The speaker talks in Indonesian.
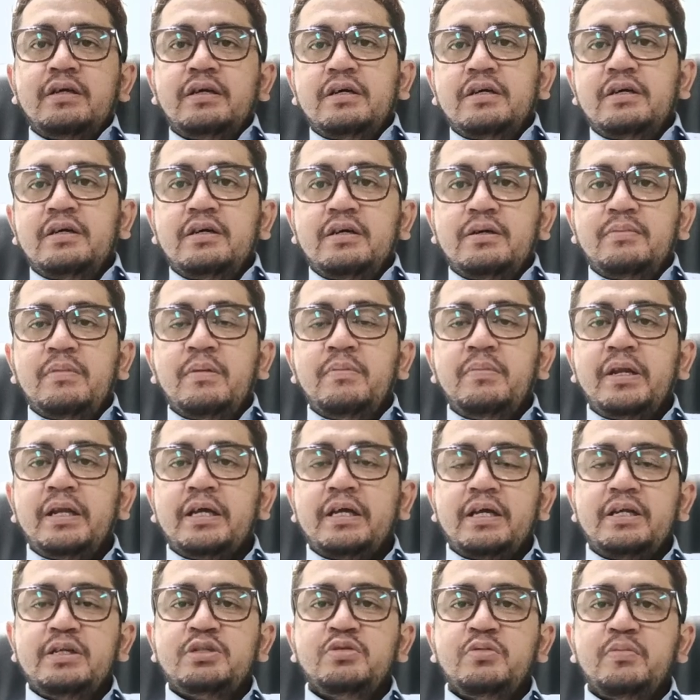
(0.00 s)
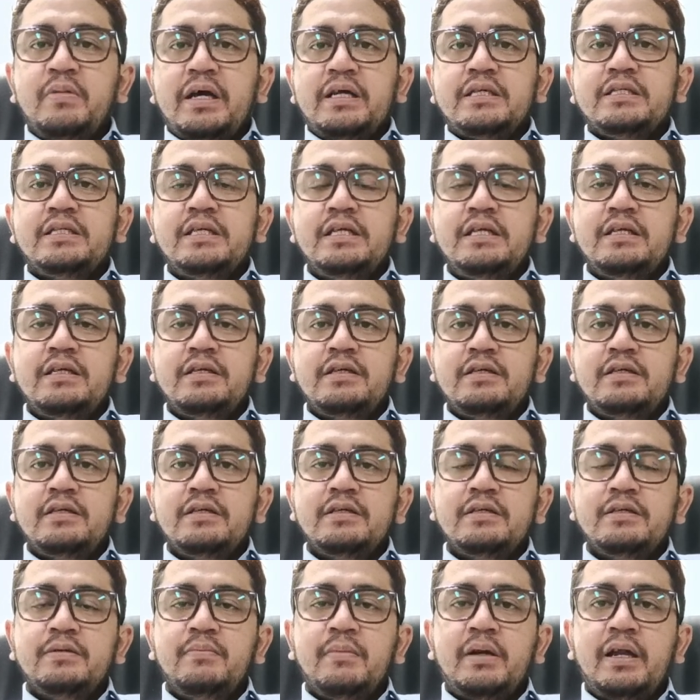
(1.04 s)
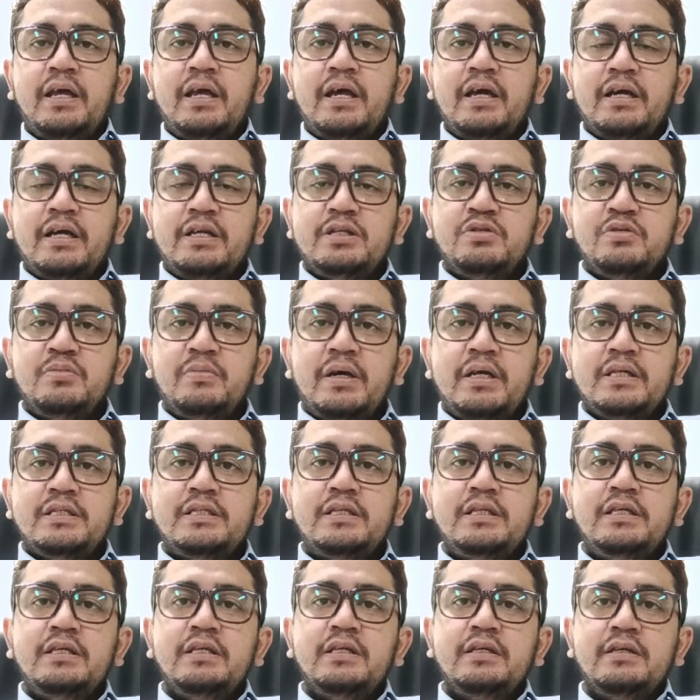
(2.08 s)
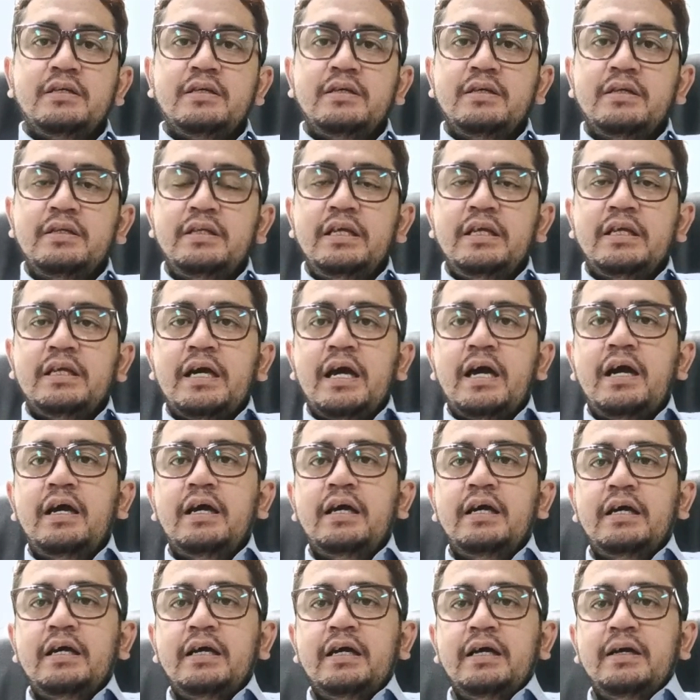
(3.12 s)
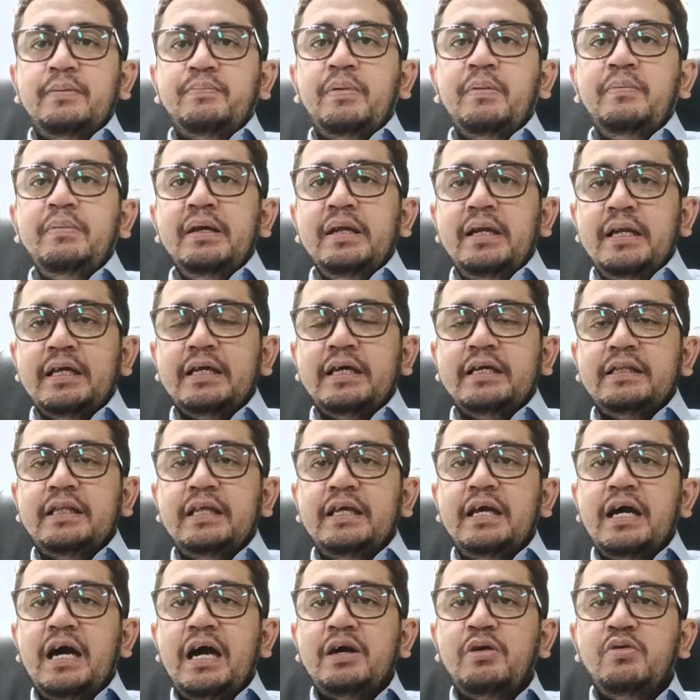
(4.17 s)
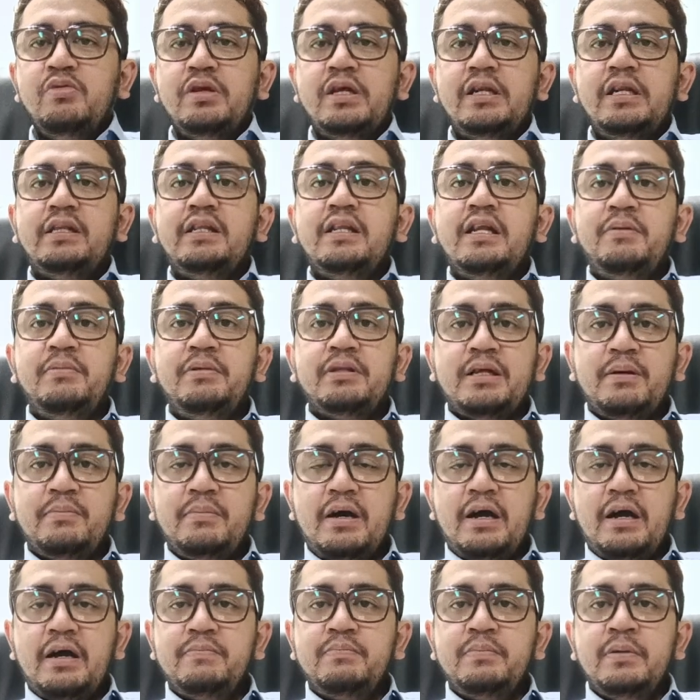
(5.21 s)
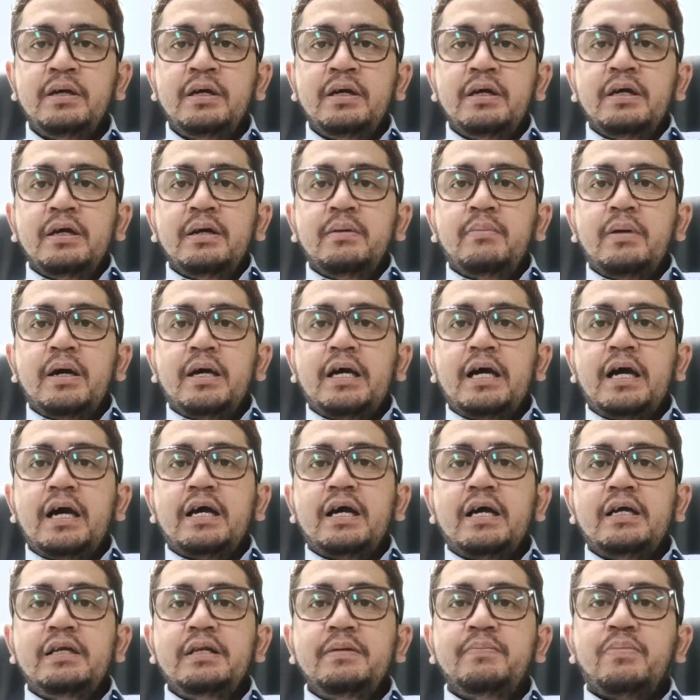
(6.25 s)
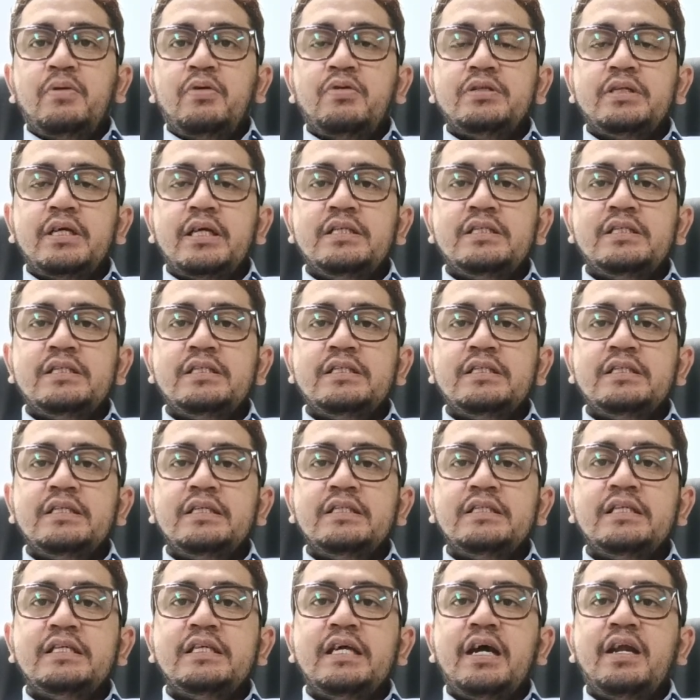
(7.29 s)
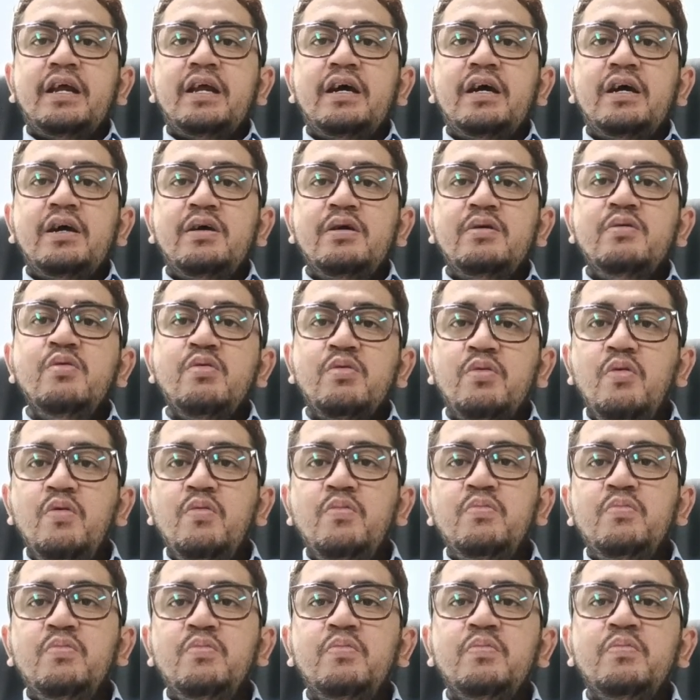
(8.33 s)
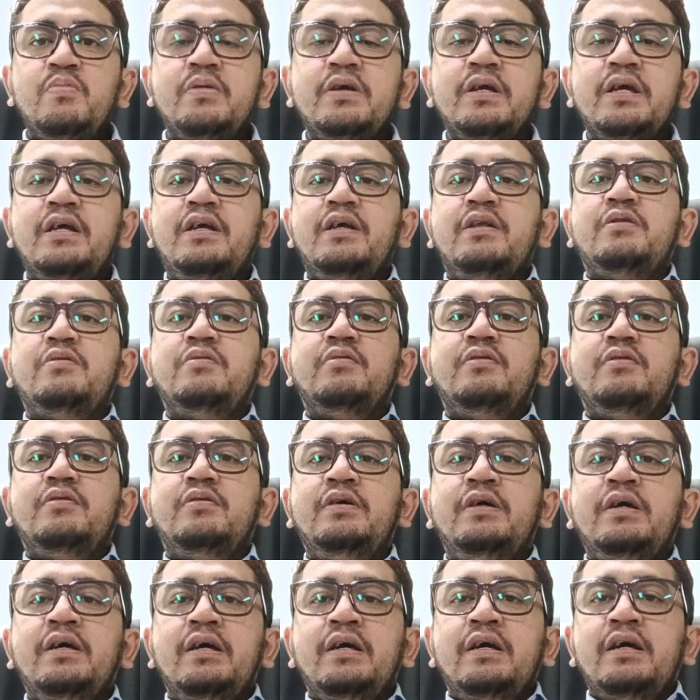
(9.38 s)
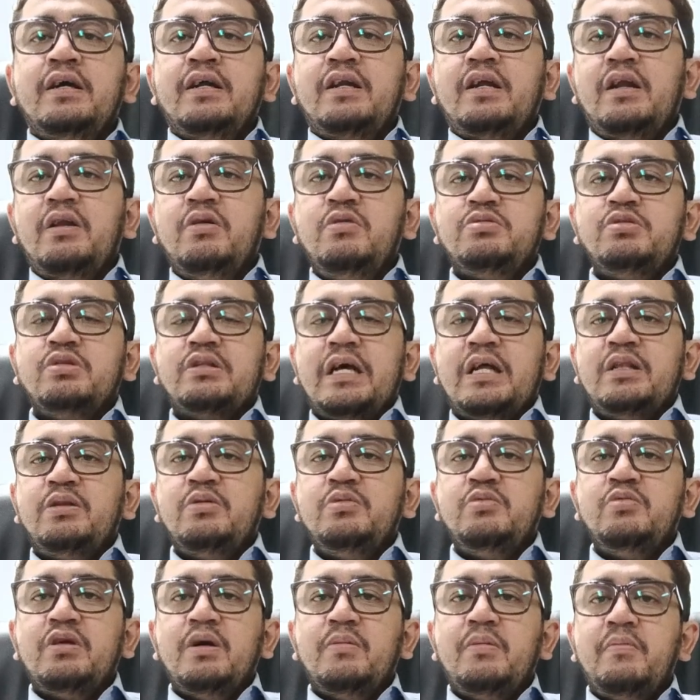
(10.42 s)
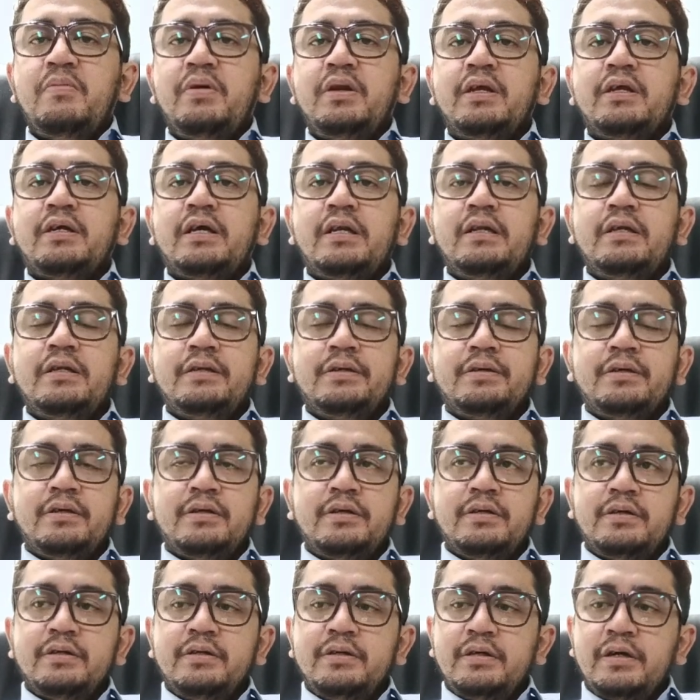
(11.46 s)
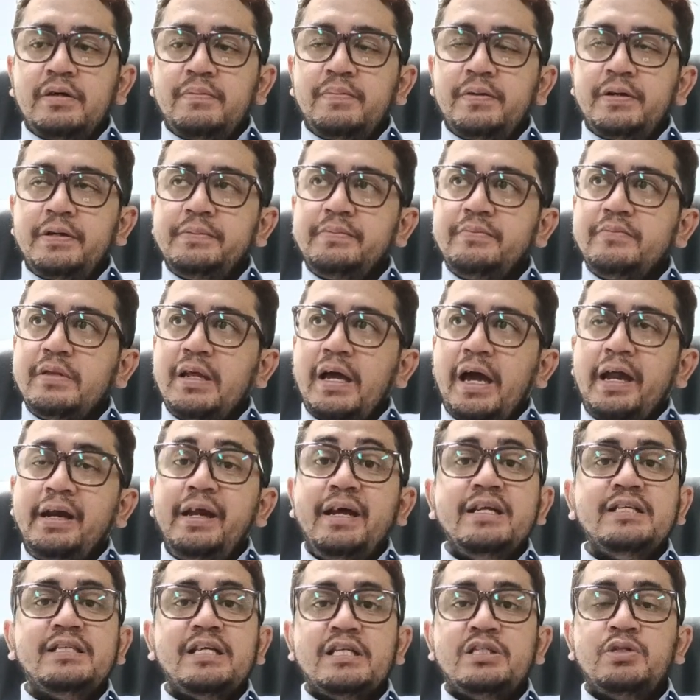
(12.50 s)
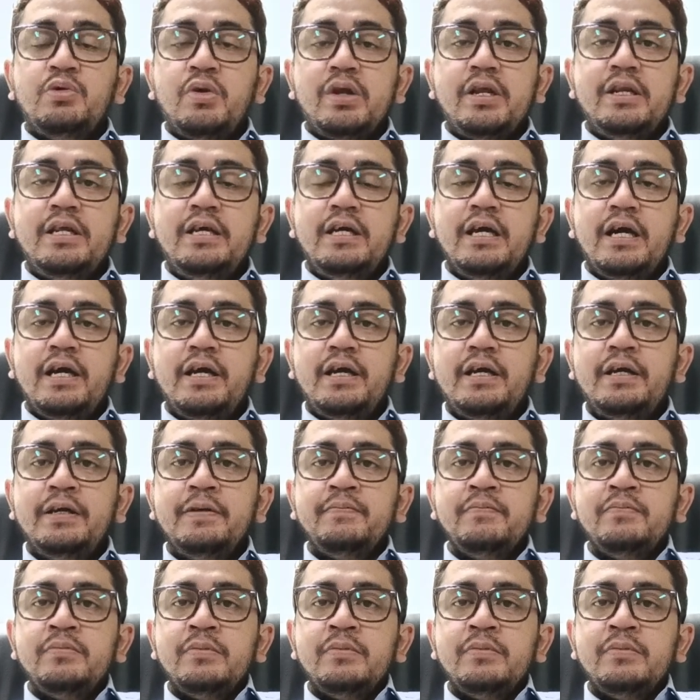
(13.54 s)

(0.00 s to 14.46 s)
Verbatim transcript: e, memberikan somasi ya melayangkan somasi jika pemilik ketiga akun ini tidak minta maaf maka akan diproses secara hukum gitu loh lalu Sutanto juga memberikan e, apa ada instastory dia ya